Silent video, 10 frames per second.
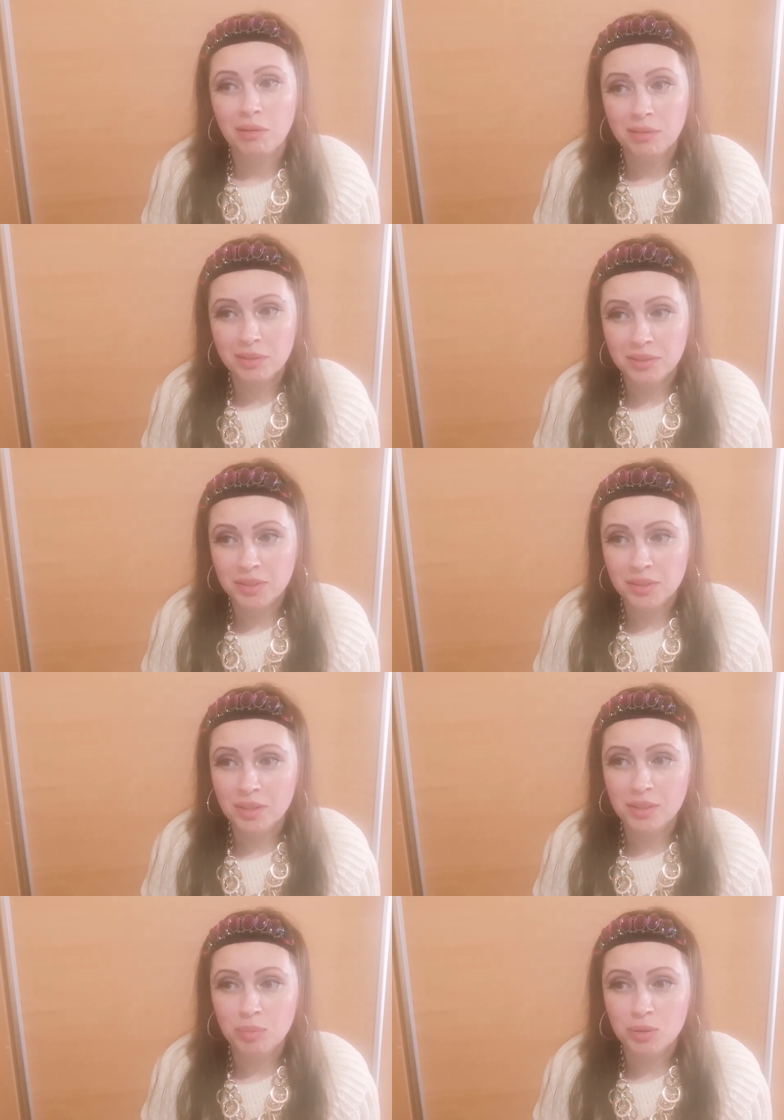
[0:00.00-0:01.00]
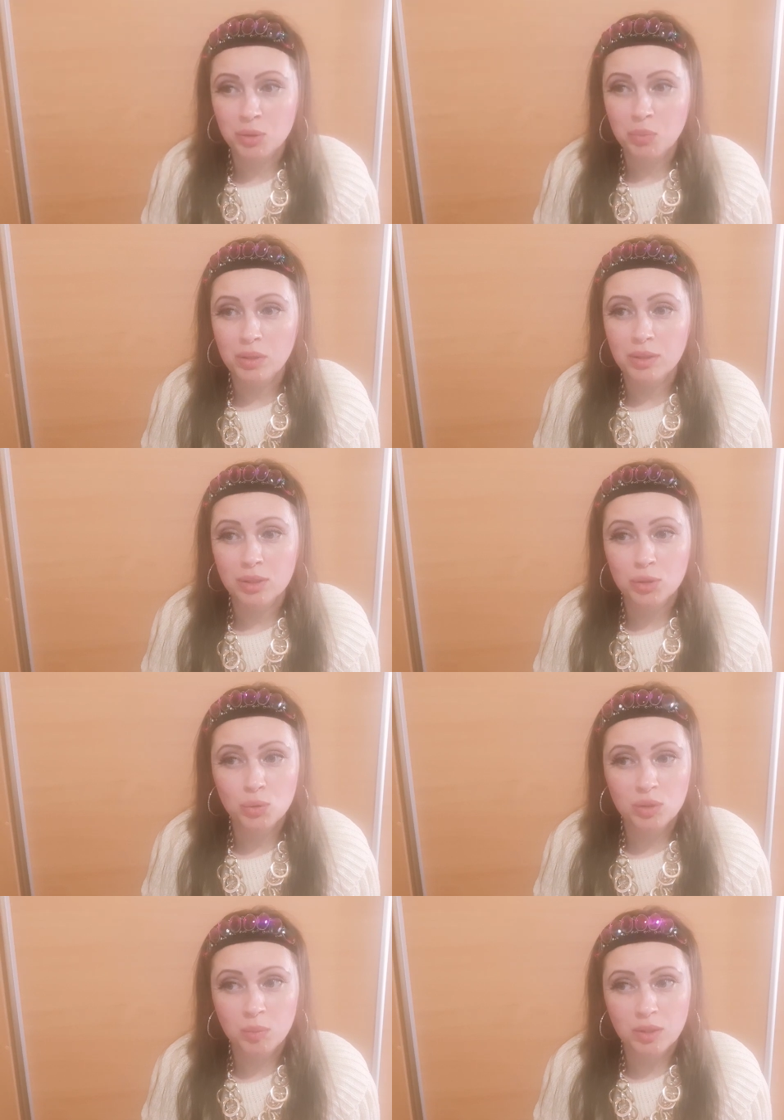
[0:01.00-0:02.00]
Крестьяне обступили Хаджу
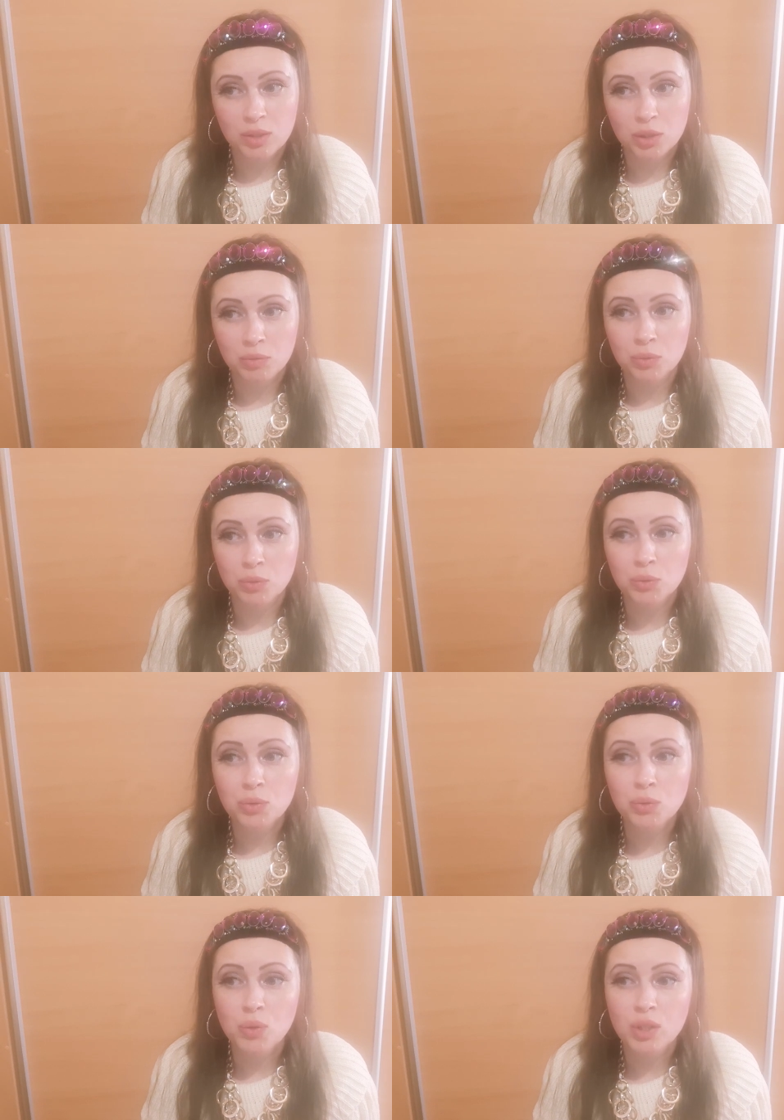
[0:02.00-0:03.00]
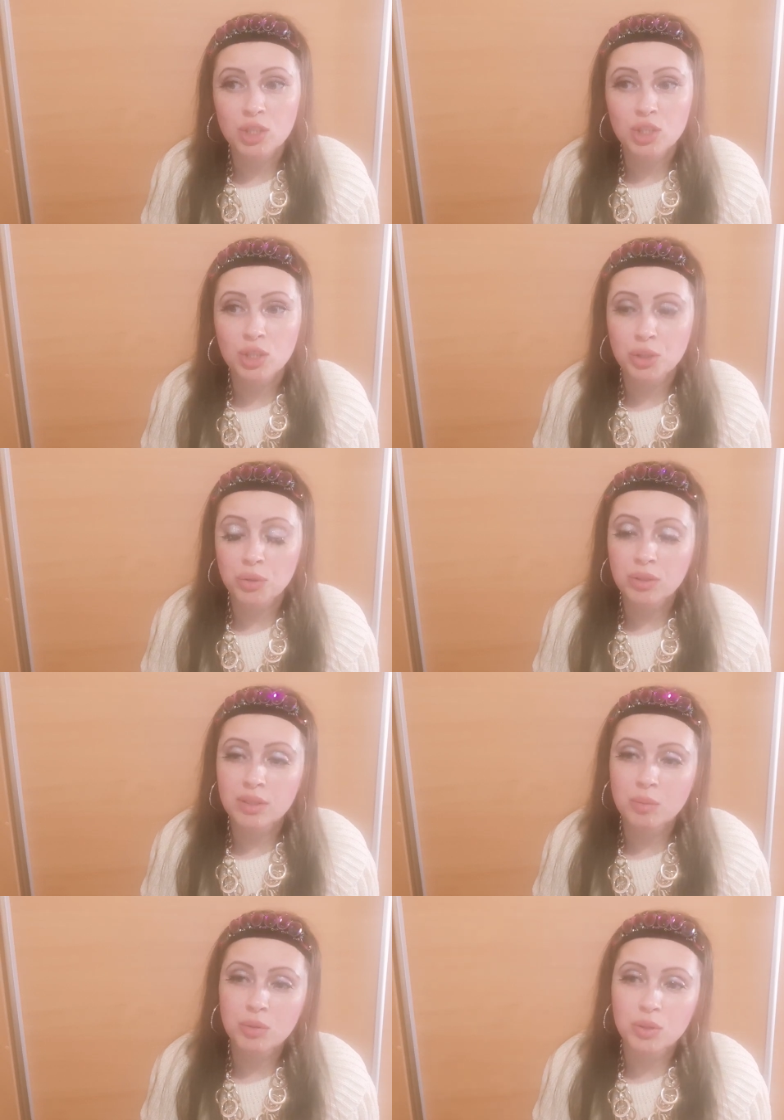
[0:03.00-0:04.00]
и спрашивают, «Ну-ну, Хаджа, что ты
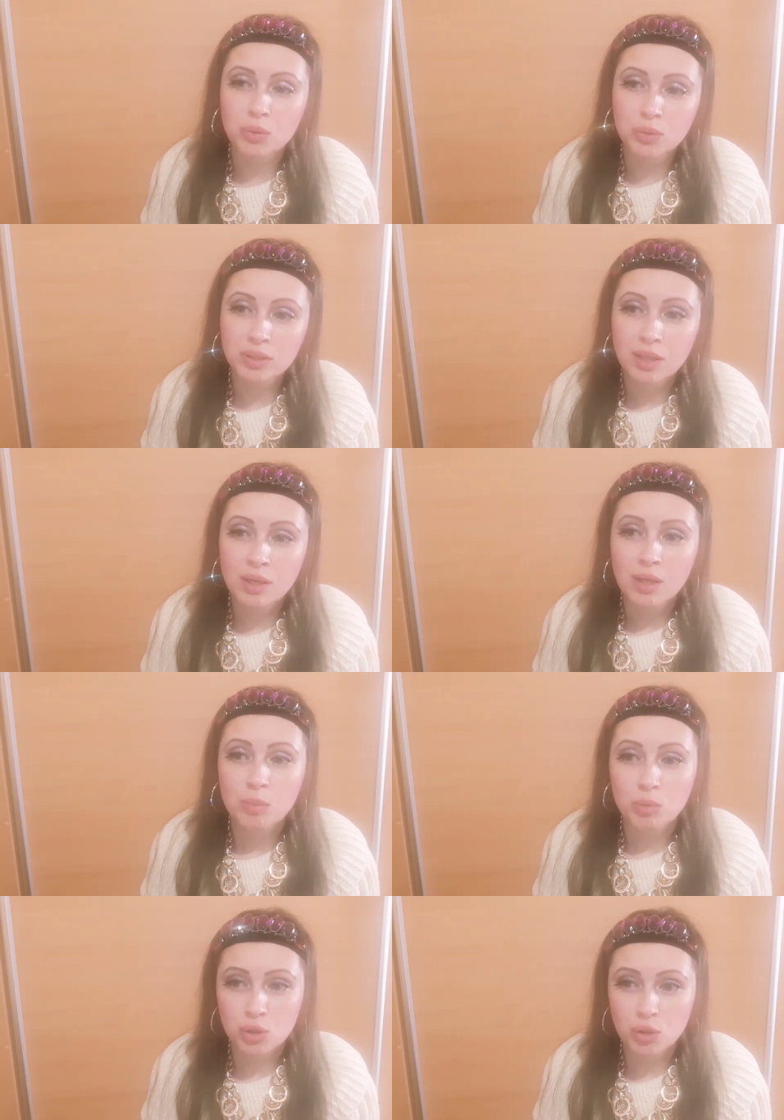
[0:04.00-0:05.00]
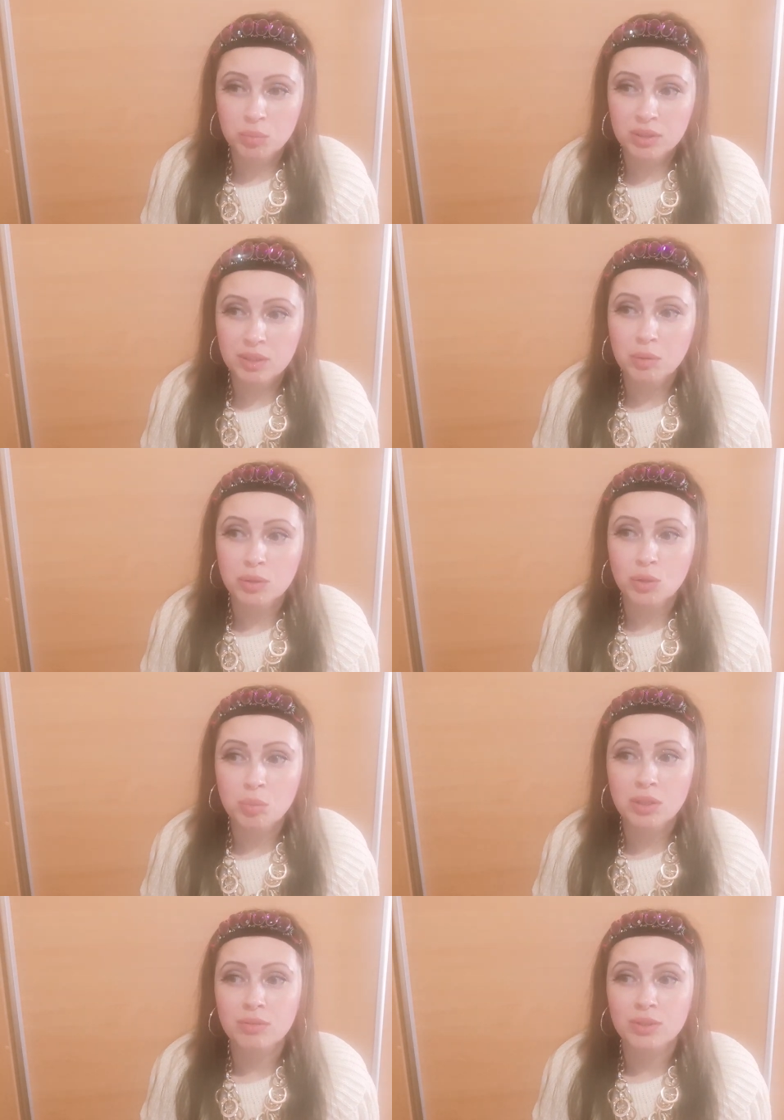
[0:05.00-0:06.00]
нам принес? Мы ждем от тебя
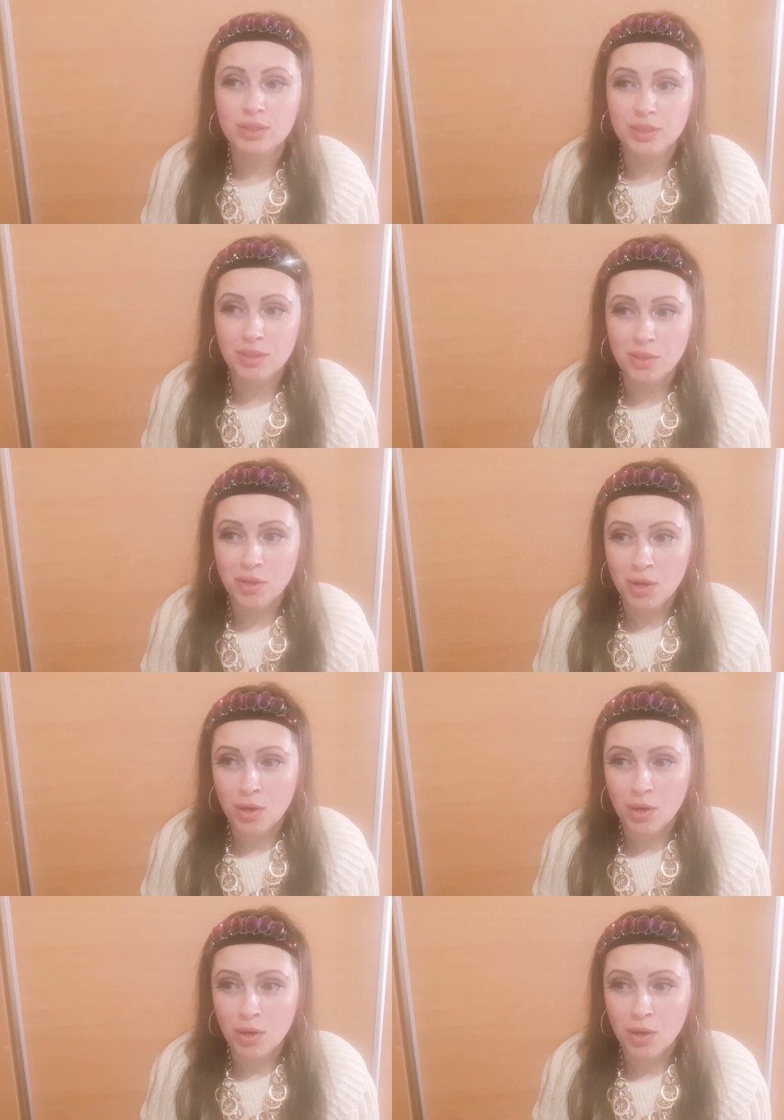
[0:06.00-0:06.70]
добрых вестей».